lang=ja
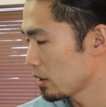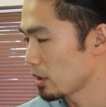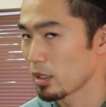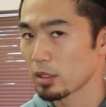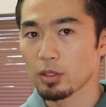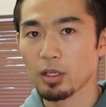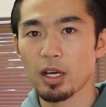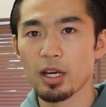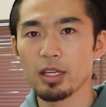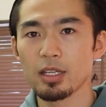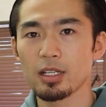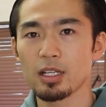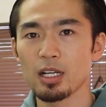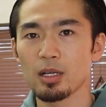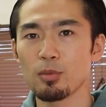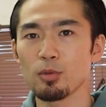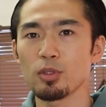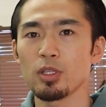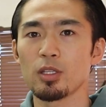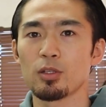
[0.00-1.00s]
で
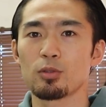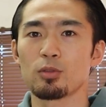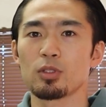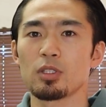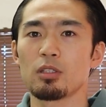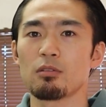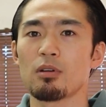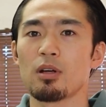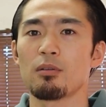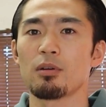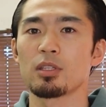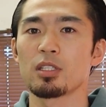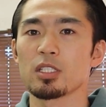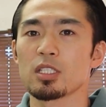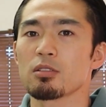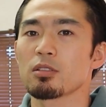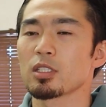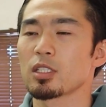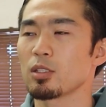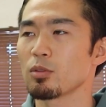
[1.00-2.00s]
ハイカーボディの時は
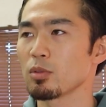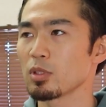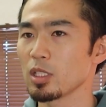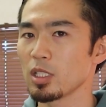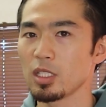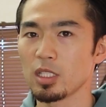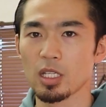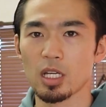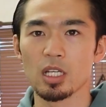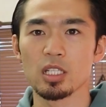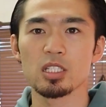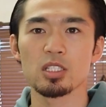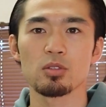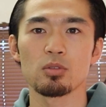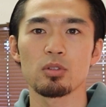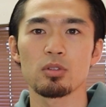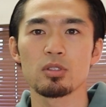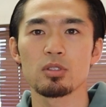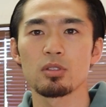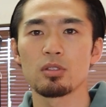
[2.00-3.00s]
私は基本的に足
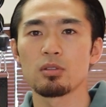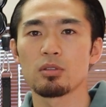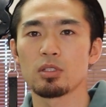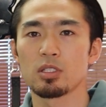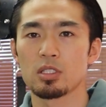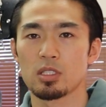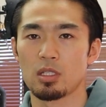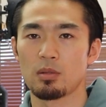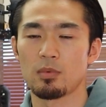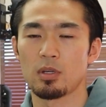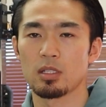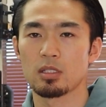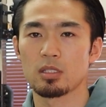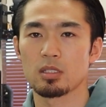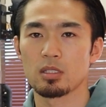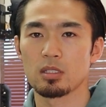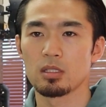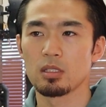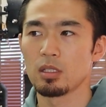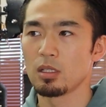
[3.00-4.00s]
トレをするようにしてま
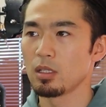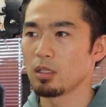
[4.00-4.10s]
す